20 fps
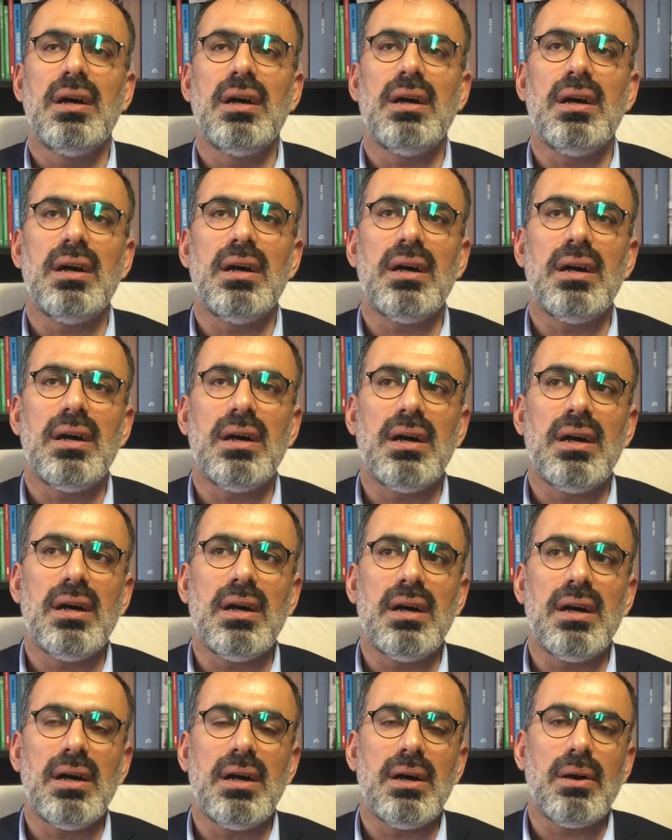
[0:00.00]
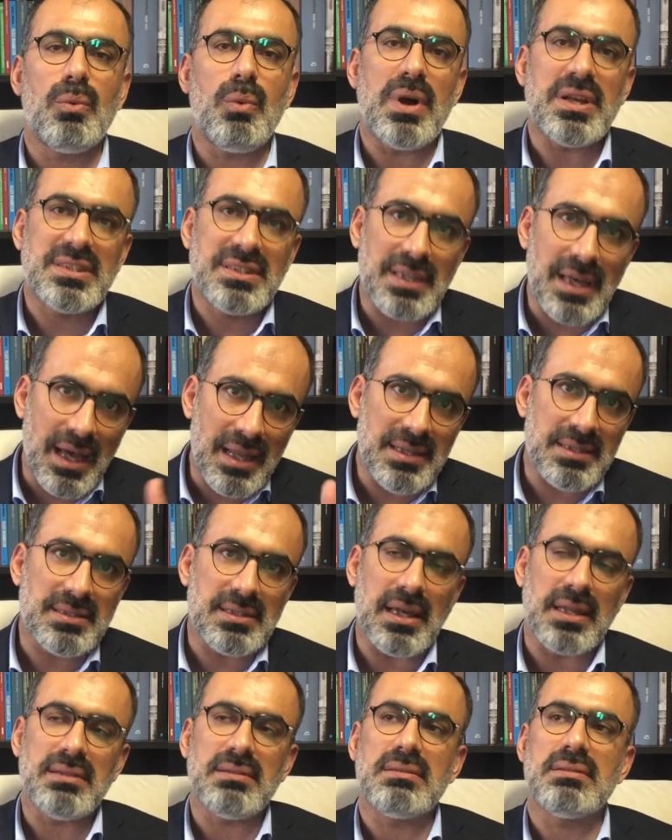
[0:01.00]
آه،
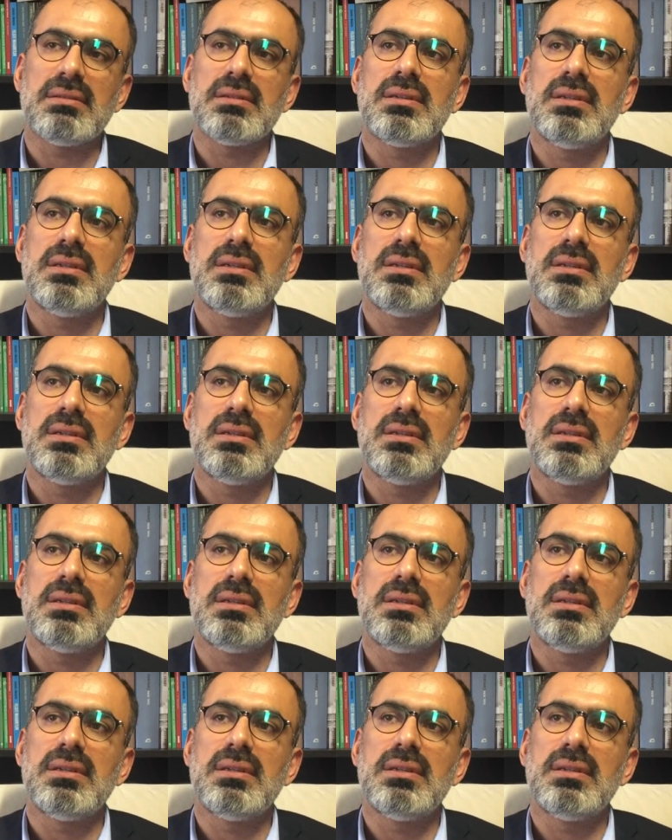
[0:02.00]
وثالثا